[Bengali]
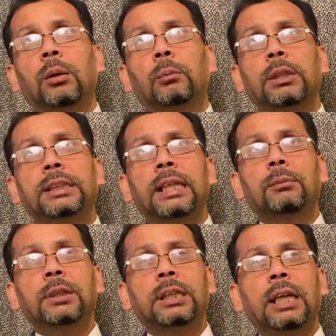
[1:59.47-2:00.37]
বলছে এর
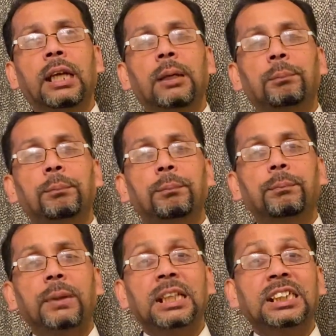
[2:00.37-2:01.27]
মধ্যে
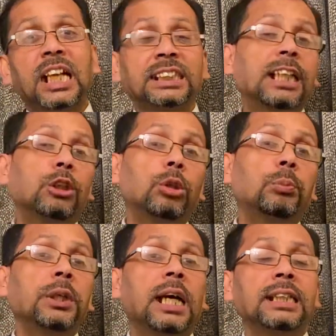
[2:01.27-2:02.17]
প্রায়
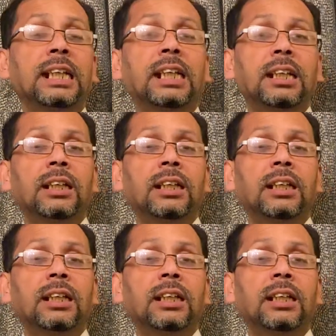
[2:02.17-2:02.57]
সাতানব্বই হাজার